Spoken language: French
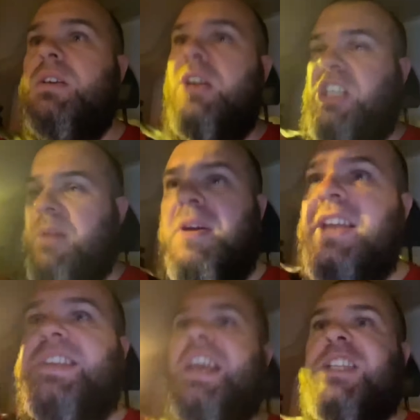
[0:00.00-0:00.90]
Jamais il
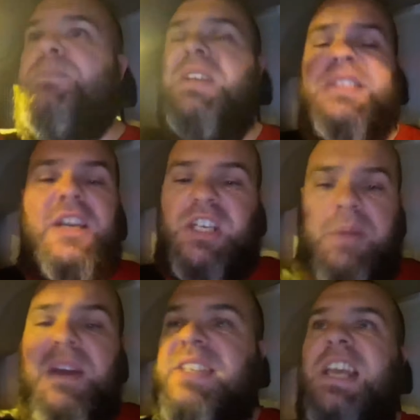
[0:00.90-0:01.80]
s'est expliqué,
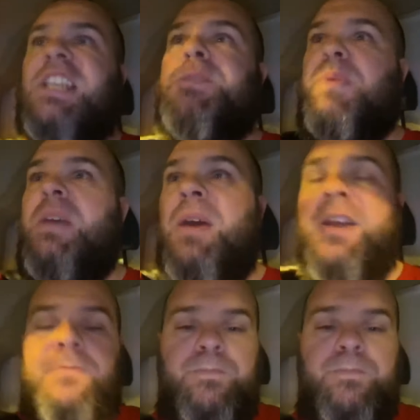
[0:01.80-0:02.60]
jamais il s'est exprimé.